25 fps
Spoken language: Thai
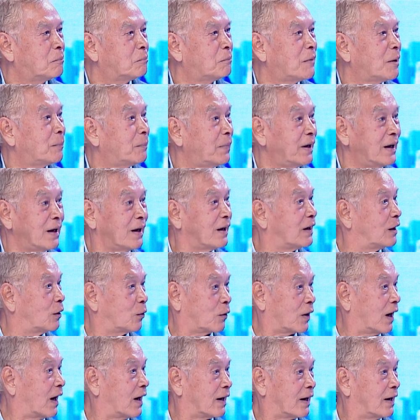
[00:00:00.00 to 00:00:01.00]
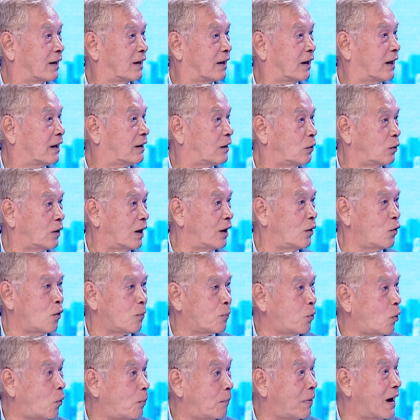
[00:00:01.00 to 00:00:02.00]
มันไม่ได้เกี่ยวกับอะไรเลยไอ้โรค
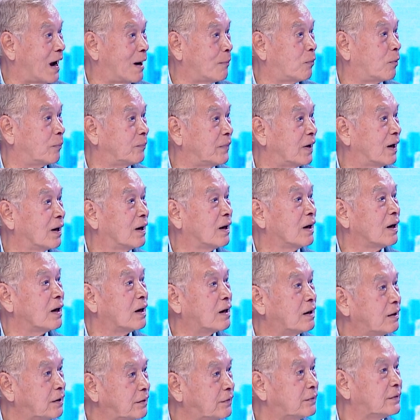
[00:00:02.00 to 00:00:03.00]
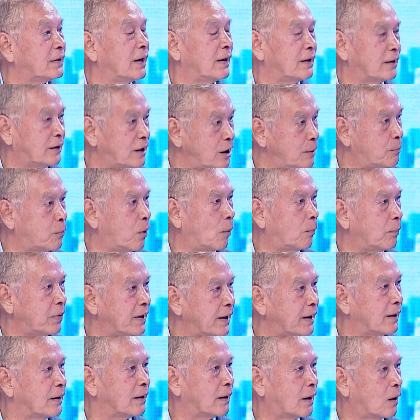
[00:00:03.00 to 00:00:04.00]
ภูมิแพ้ผมเนี่ย คือสิ่งที่ผม
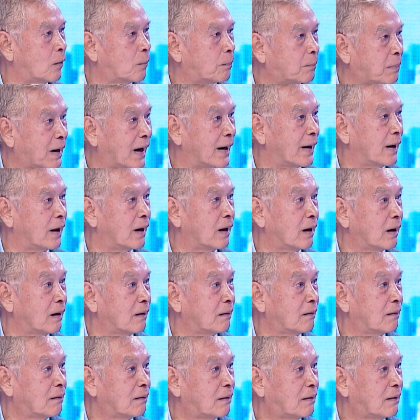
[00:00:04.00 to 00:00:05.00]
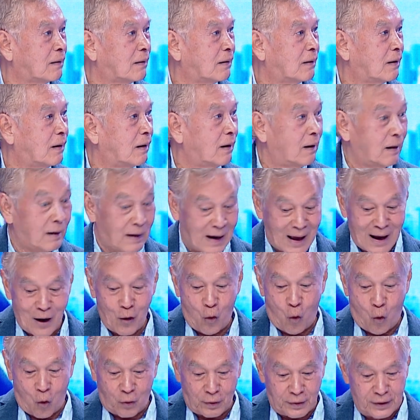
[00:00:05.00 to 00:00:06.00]
กินเข้าไปและ
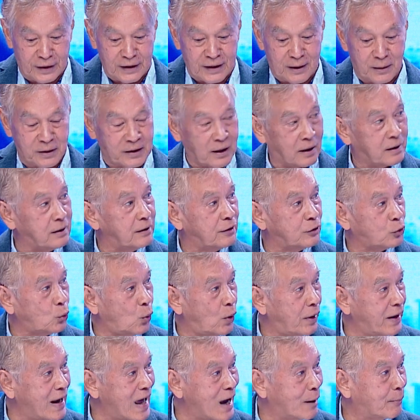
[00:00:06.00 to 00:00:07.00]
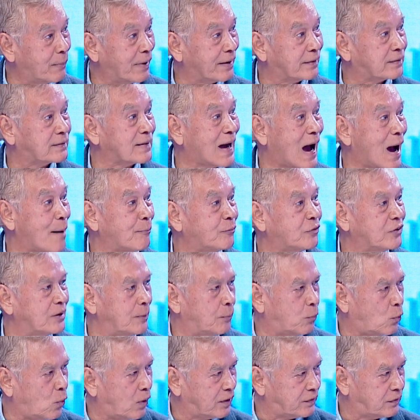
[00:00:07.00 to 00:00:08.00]
หกเดือนจะขึ้นตัวแดงมาสามสิบ
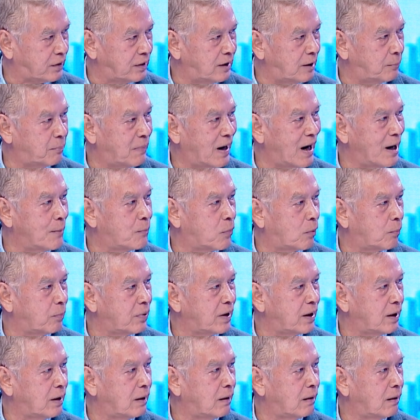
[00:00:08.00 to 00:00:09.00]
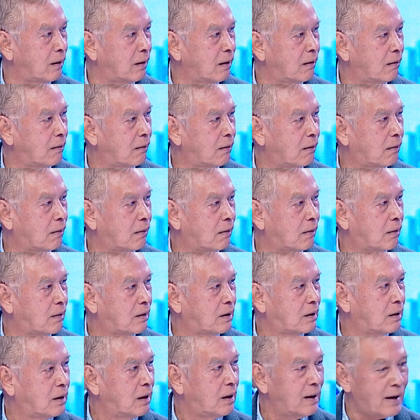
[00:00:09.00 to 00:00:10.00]
กว่าชนิดมาให้ผมกิน
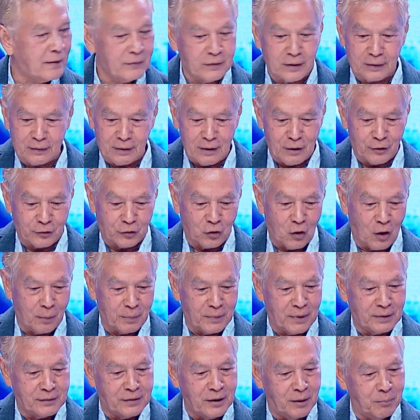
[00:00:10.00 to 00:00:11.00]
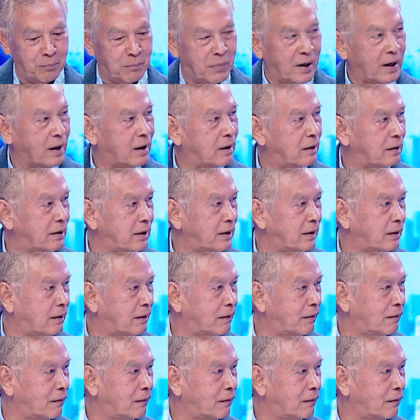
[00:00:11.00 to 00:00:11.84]
และสิ่งที่เราชอบนั่นเช่นเบเกอรี่